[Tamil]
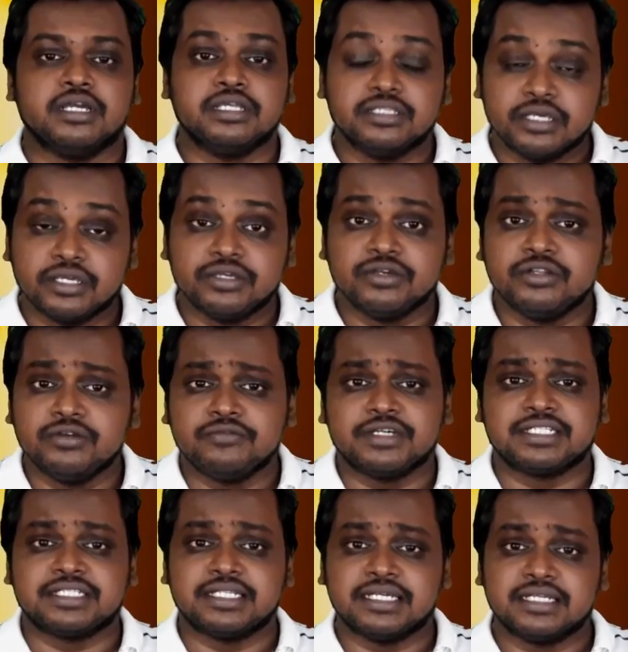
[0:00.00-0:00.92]
இந்த
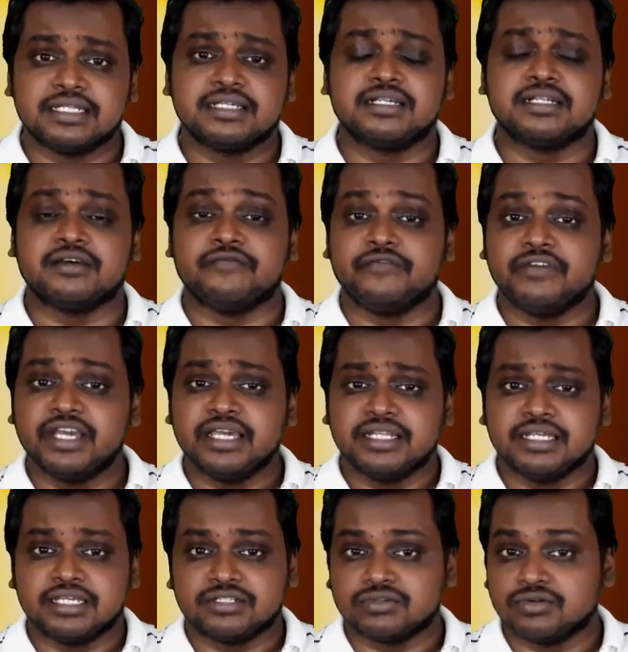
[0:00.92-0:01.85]
யூனிவர்ஸில் இருக்கிற
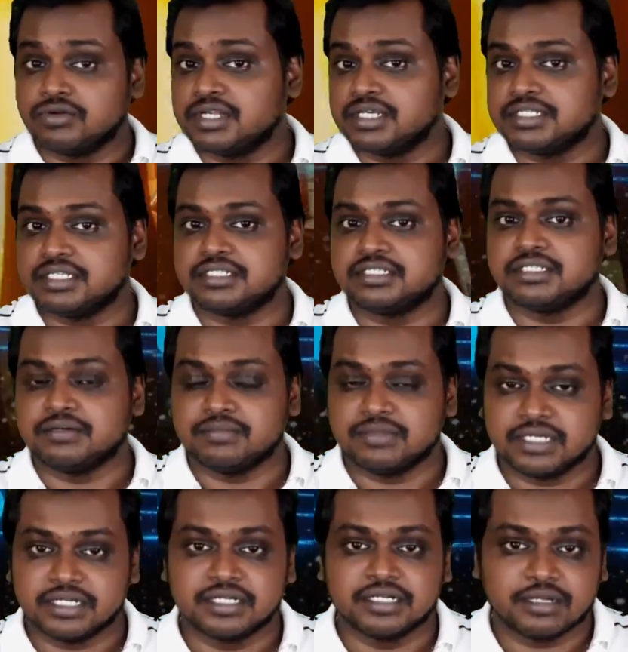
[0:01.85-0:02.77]
வேரிய சோலார்
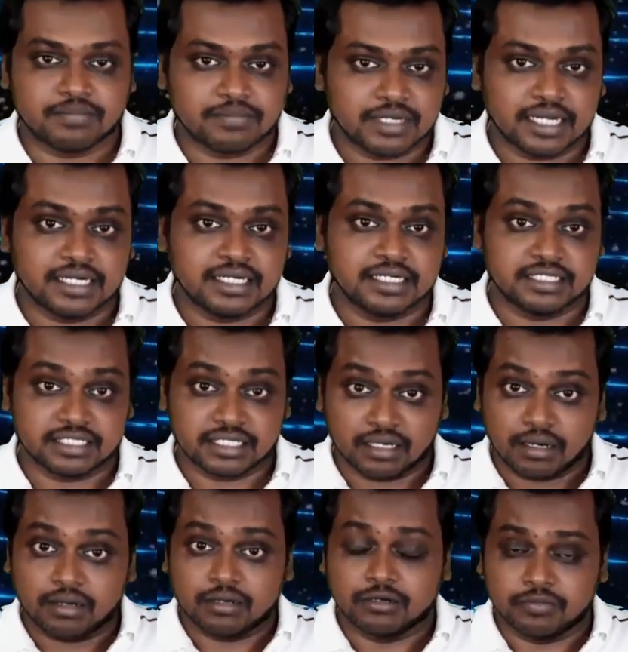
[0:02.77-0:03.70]
சிஸ்டமில் இருக்கிற
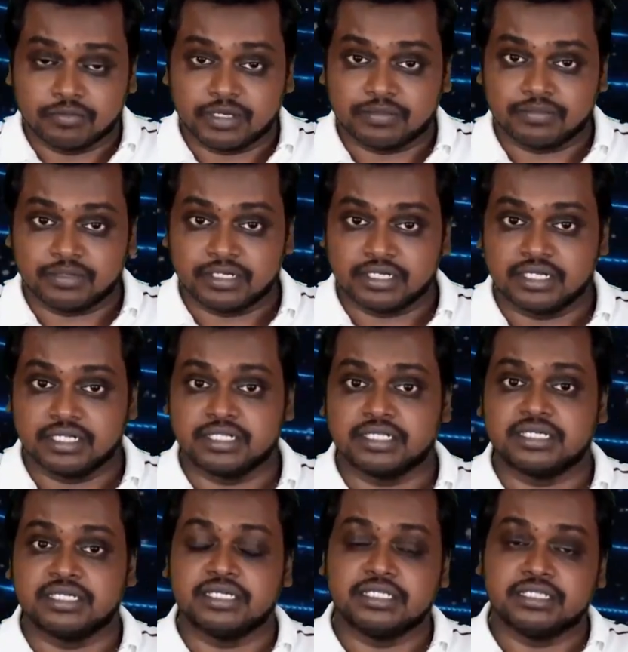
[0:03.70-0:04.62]
பிளானட்ஸை ஆக்குப்பை
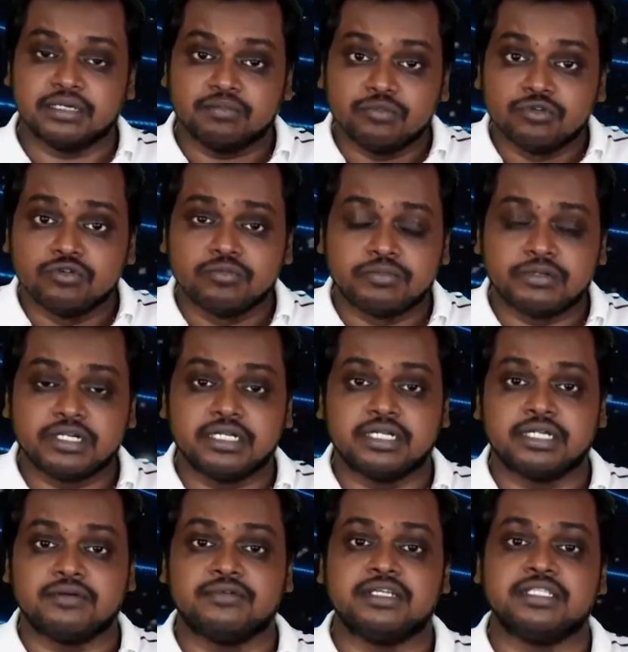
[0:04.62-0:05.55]
பண்ணுறதுக்கு இந்த ப்ளூ
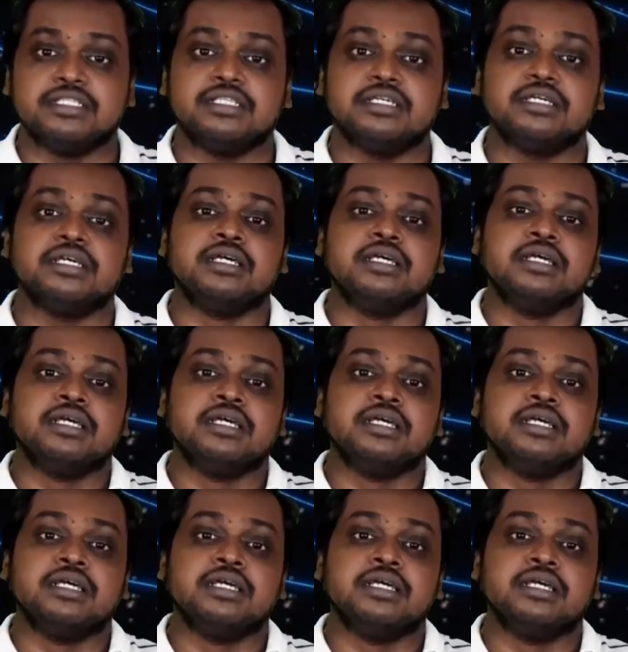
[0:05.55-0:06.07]
பிரிண்ட்டை வந்து